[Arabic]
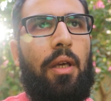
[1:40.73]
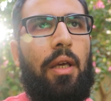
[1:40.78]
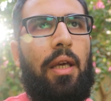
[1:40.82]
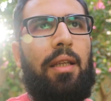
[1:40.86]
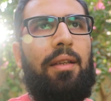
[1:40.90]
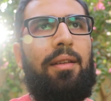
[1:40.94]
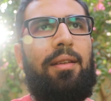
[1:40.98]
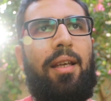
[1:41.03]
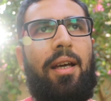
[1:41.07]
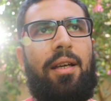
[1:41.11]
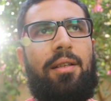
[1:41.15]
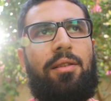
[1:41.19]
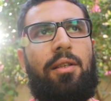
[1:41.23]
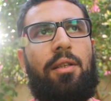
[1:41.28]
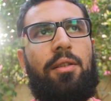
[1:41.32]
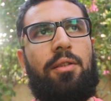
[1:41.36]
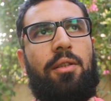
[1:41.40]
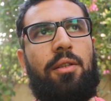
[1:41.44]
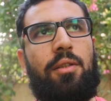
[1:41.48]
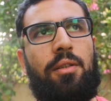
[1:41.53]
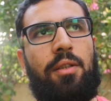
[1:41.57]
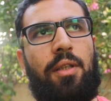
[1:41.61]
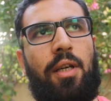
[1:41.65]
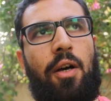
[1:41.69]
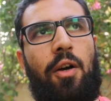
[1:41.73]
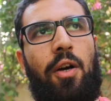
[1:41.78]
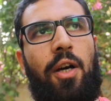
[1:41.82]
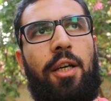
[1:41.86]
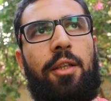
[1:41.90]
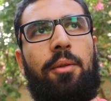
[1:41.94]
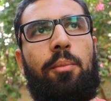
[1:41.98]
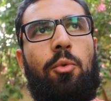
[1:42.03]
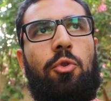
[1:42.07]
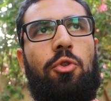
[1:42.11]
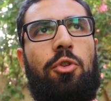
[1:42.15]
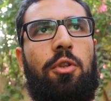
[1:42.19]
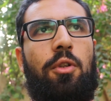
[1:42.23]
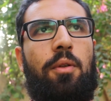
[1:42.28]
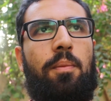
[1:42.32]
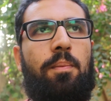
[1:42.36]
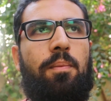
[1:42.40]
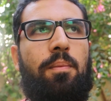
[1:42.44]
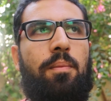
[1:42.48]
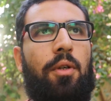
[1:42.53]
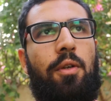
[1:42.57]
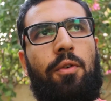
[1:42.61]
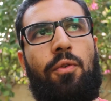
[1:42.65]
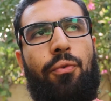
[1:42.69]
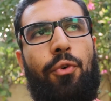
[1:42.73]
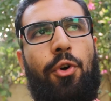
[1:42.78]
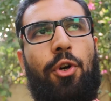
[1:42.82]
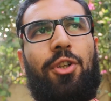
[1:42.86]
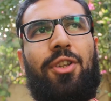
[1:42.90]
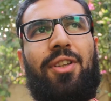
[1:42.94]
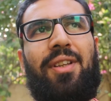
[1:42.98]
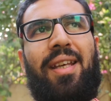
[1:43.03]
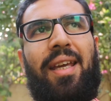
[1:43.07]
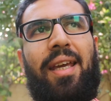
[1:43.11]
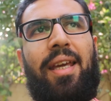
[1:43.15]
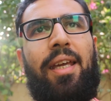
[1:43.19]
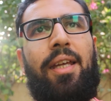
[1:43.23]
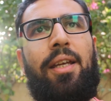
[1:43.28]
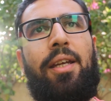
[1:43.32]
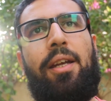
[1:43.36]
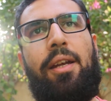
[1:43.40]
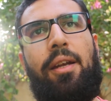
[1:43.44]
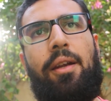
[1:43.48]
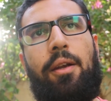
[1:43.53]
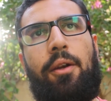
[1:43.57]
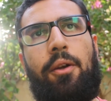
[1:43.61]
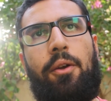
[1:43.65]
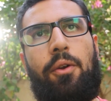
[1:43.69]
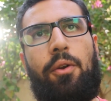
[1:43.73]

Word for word: انت اساسا كواحد مسلم فرض عين